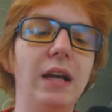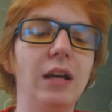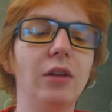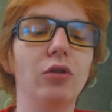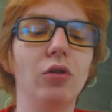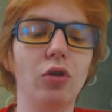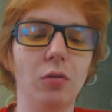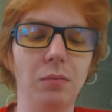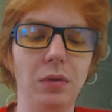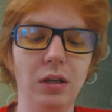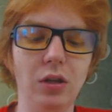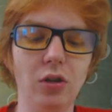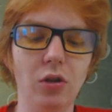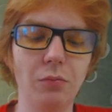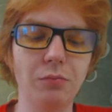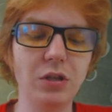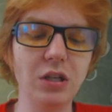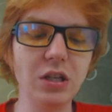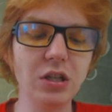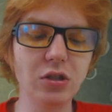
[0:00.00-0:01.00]
jak ja to robię.
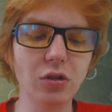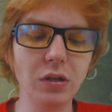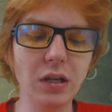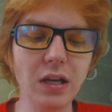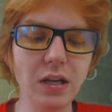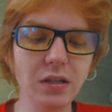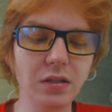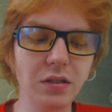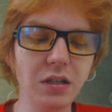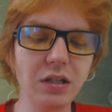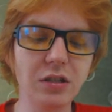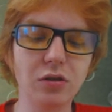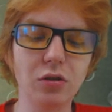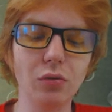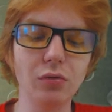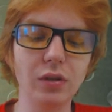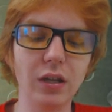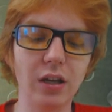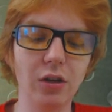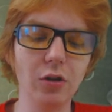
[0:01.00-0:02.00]
No przecież to nie jest nic
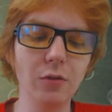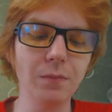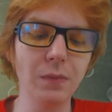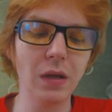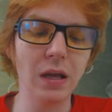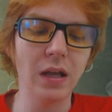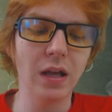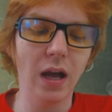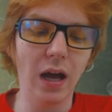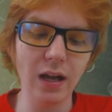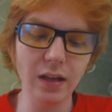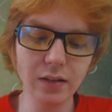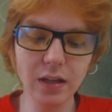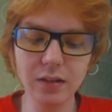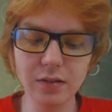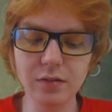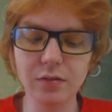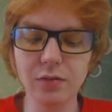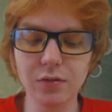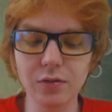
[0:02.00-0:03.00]
trudnego, ale
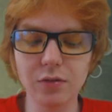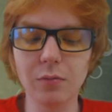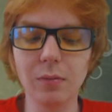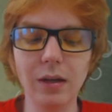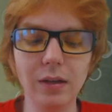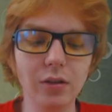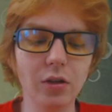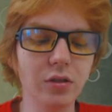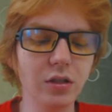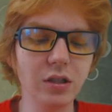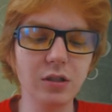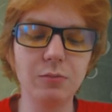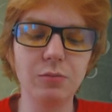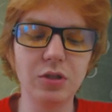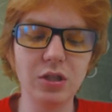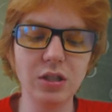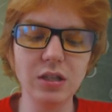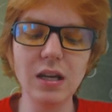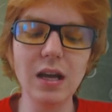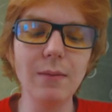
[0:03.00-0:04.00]
jest w sumie dosyć
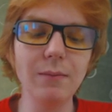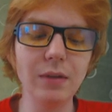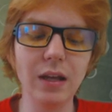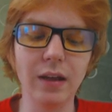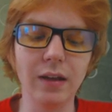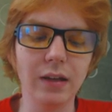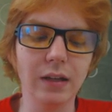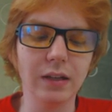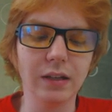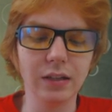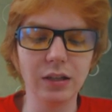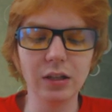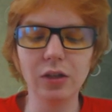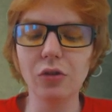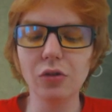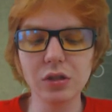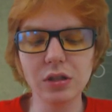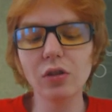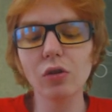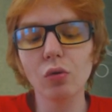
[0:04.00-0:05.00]
przyjemne,
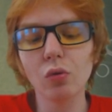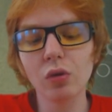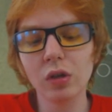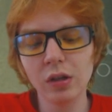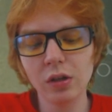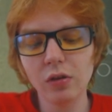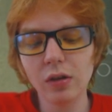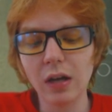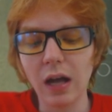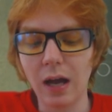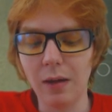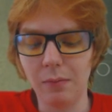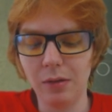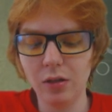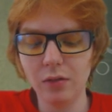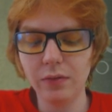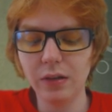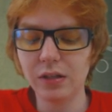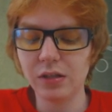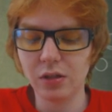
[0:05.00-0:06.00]
tylko że do góry
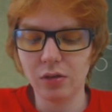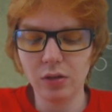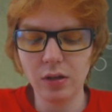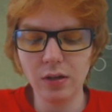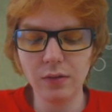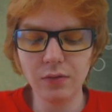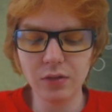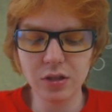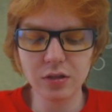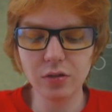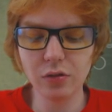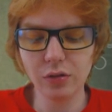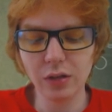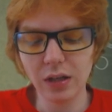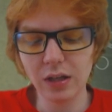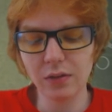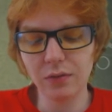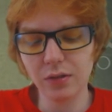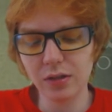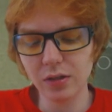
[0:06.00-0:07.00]
nogami. No wiecie, no i wszystko
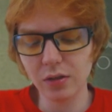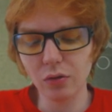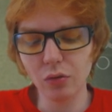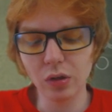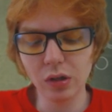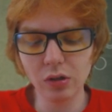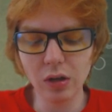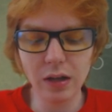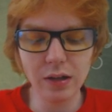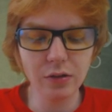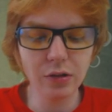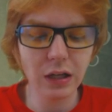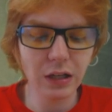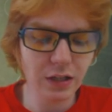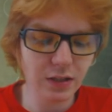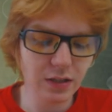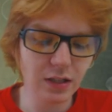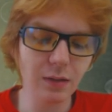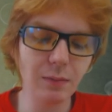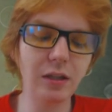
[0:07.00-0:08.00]
teraz widzę do góry, no ale
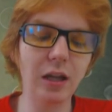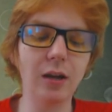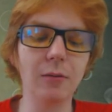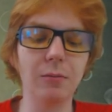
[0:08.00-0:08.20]
na czasami